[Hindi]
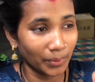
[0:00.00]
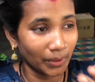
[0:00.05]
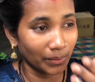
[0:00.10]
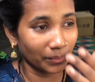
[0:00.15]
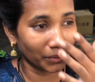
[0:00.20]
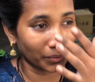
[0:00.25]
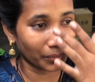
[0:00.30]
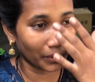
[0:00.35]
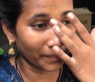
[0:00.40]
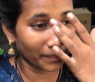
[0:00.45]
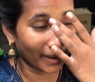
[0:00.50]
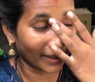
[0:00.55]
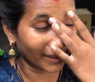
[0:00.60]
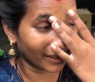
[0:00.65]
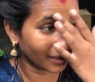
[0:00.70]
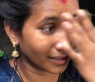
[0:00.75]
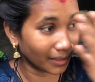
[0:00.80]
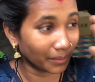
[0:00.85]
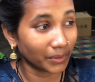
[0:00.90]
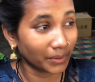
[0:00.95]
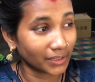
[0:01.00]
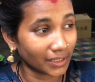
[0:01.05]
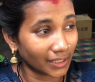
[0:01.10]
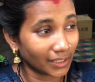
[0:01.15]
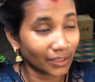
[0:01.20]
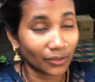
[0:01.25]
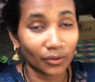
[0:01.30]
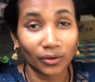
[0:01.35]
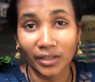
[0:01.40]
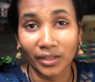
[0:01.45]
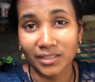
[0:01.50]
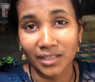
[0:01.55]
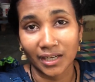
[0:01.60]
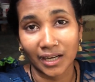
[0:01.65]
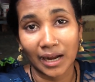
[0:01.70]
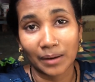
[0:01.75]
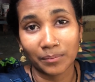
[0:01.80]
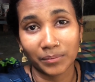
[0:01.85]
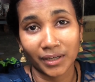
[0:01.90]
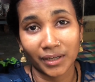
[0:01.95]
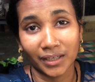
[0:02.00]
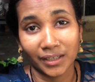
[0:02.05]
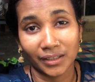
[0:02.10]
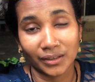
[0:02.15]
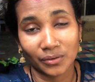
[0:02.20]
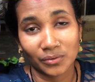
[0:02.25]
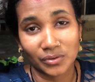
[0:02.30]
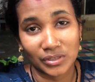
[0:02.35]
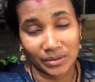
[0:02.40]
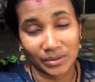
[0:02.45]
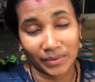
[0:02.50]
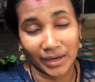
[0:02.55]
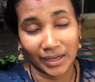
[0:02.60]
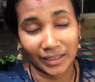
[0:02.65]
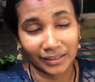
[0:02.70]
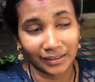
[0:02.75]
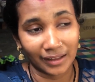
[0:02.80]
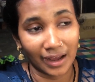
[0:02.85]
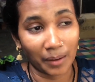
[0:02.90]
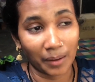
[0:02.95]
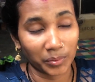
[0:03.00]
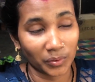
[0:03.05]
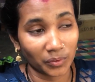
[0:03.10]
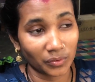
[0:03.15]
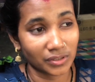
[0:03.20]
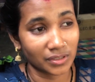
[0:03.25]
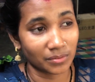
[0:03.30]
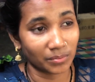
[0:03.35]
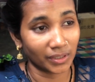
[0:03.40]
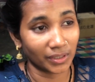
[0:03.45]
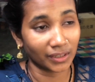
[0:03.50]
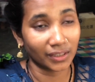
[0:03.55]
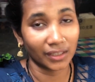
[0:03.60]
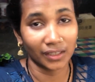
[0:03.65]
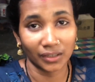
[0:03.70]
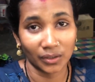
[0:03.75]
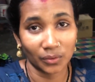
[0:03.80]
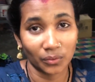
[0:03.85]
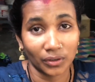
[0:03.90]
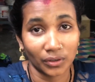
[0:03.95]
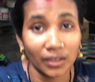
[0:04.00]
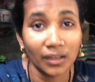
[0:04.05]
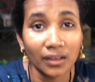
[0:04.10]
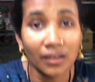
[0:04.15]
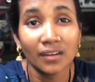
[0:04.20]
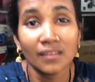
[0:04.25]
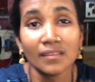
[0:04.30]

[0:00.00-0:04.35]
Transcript: फिर भी कोई बात नहीं अभी चलिए थोड़ा सा काम कर लेते तो उसके बाद आप लोगों से मिलते हैं क्योंकि